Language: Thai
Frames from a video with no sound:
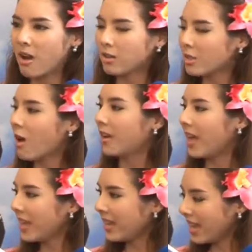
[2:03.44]
ลองสอน
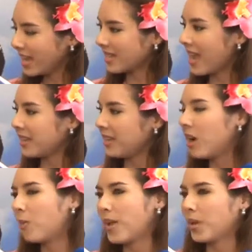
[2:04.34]
ให้ให้อาจารย์ที่
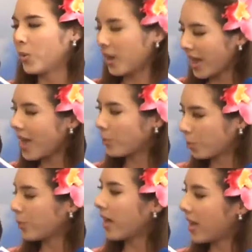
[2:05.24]
เขาเป็นหัวหน้า
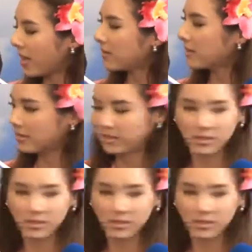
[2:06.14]
ดูอะค่ะ อันนี้คือเป็นอา